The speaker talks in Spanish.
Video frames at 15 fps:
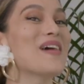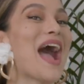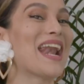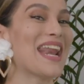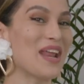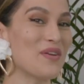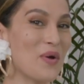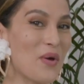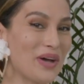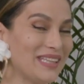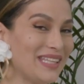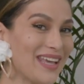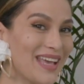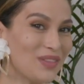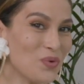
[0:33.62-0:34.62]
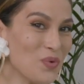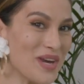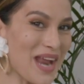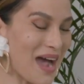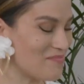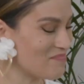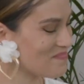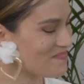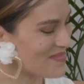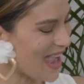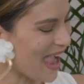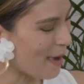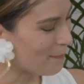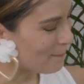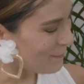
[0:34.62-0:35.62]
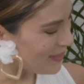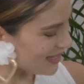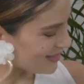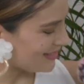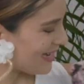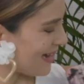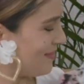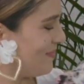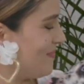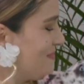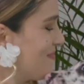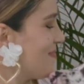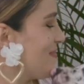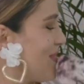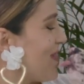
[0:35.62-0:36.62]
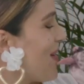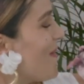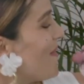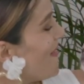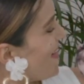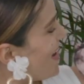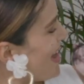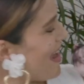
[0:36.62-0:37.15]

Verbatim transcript: a la nueva etiquetuna, a Petra. Hola,